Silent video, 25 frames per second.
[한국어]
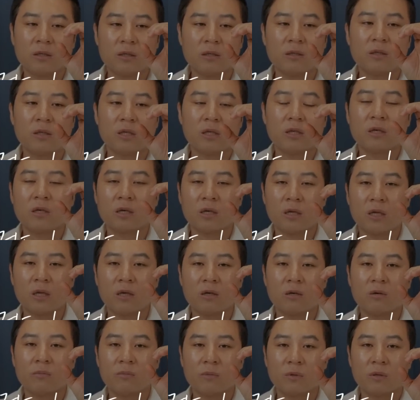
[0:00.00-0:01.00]
그릇 이렇게
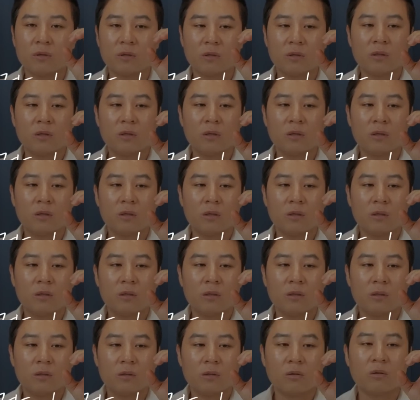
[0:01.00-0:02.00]
될
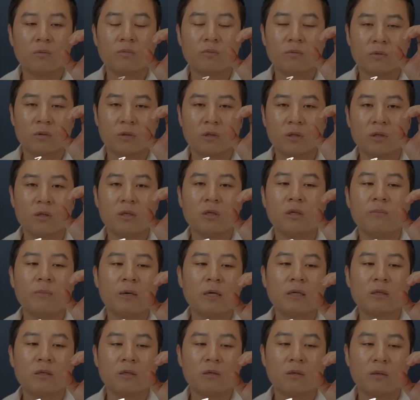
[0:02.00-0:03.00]
겁니다. 여러분 그릇
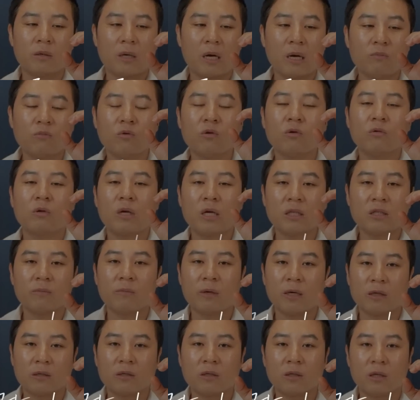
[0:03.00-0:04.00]
이만 그 아무것도 하지
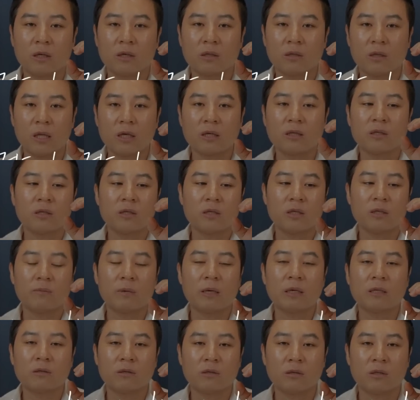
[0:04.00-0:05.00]
마요 그냥 내 그릇이
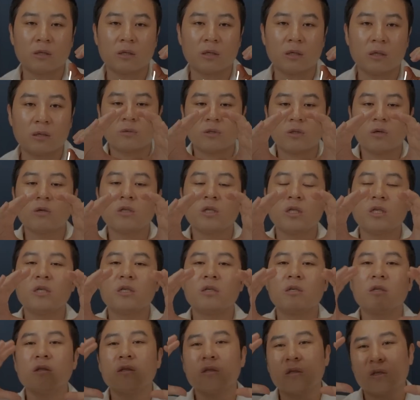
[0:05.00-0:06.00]
이만한 거니까. 저는 이
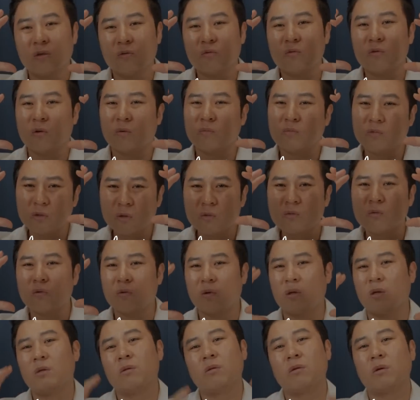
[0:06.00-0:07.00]
그릇을 키우려 고 엄청
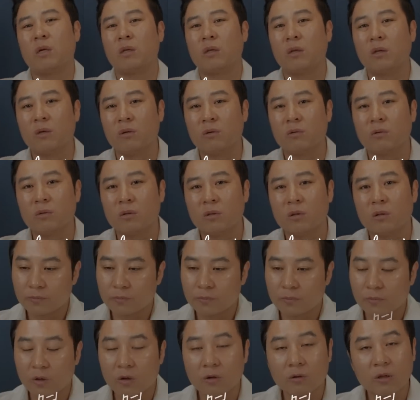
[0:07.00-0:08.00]
노력했던 것
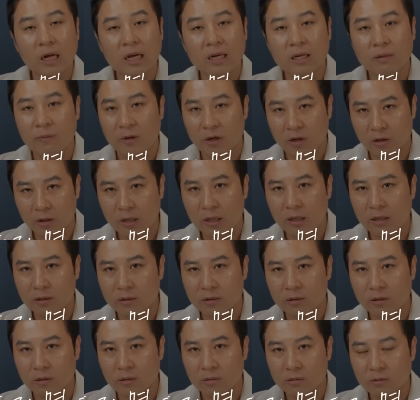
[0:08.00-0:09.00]
같아요. 너 다리 몇 개
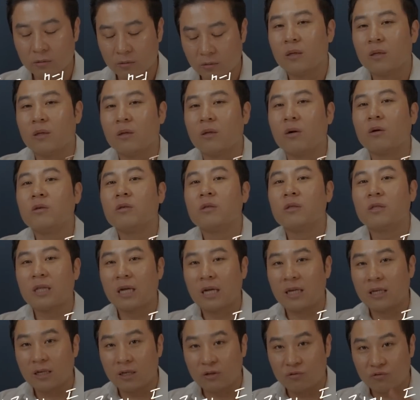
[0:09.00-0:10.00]
달렸어? 너는
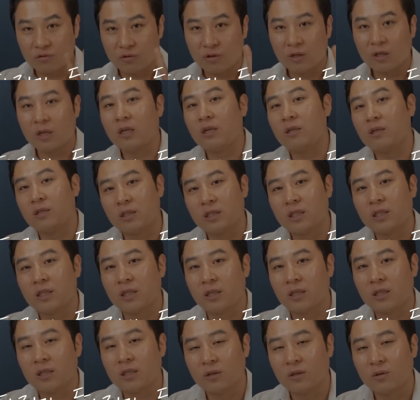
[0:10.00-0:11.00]
다리가 두 개 달렸지.
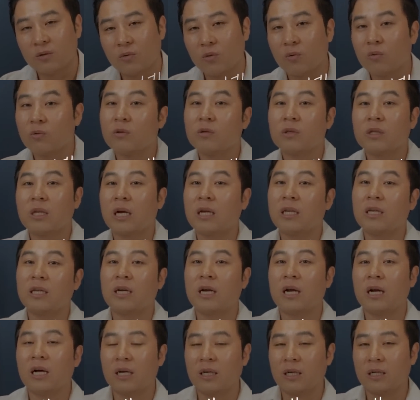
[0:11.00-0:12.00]
돈은
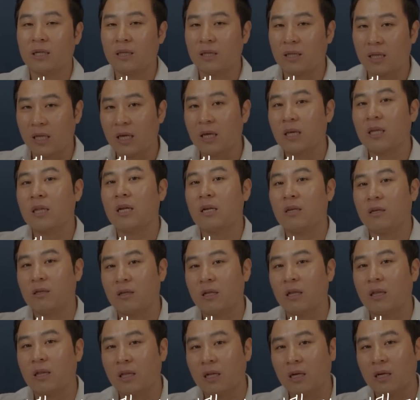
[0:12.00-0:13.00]
다리가 네 개
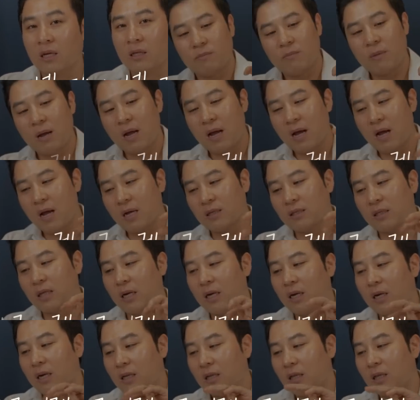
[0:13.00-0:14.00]
달렸단다. 막
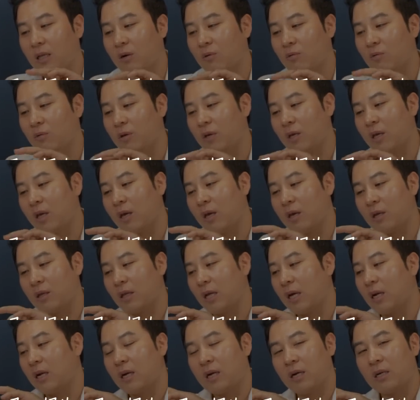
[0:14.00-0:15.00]
따라간다고 이게
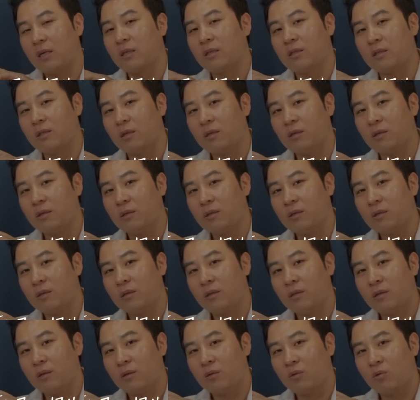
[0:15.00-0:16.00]
따라가겠어?
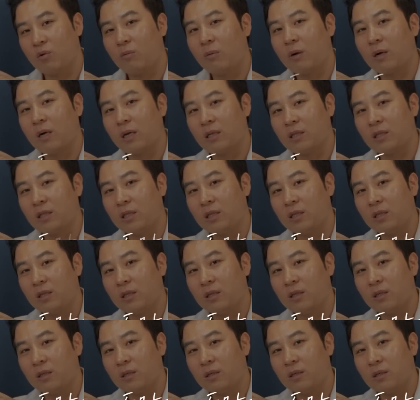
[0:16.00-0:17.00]
도망가지?
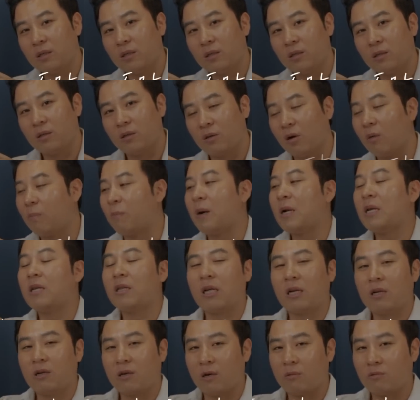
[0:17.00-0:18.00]
더 빨리
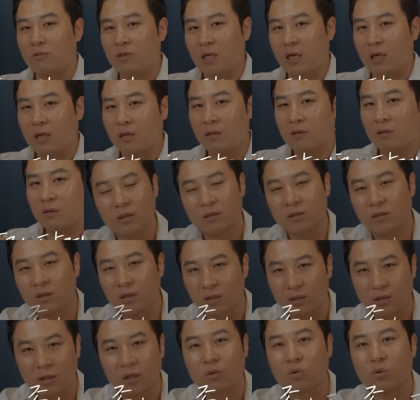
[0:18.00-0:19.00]
달려가 보지.
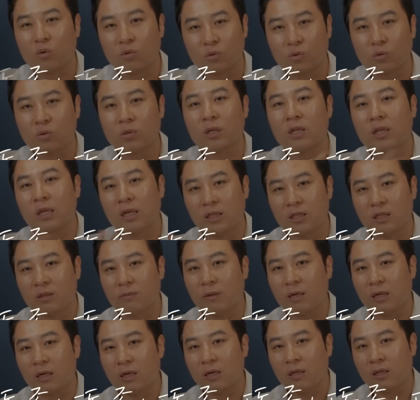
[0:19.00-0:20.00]
절대 돈 쫓아다니지
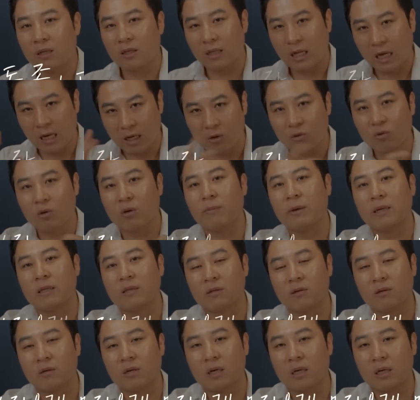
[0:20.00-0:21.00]
마라. 따라오게
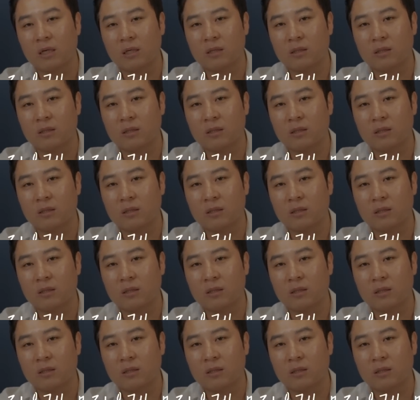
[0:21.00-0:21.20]
만들어라.